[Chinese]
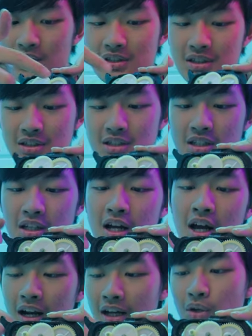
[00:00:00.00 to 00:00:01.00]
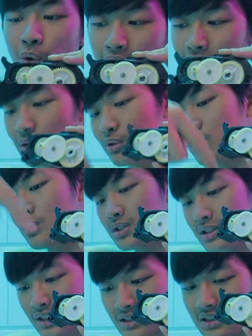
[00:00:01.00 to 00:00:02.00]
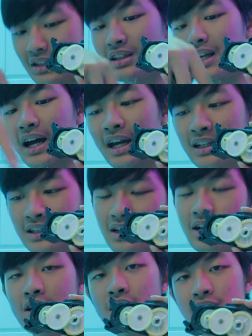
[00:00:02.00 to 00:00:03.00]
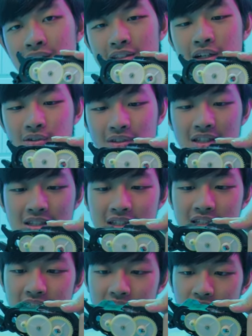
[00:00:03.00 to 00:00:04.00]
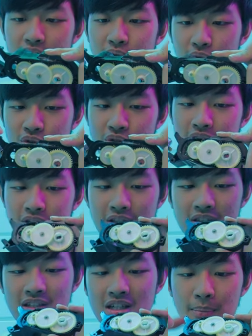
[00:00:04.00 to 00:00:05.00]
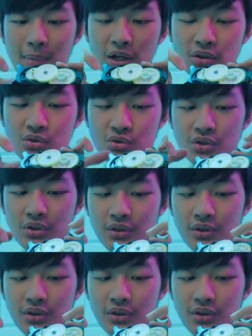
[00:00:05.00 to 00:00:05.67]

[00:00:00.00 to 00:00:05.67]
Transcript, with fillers: 的设计来推动这整台的扫地机器人。我觉得这设计还蛮酷炫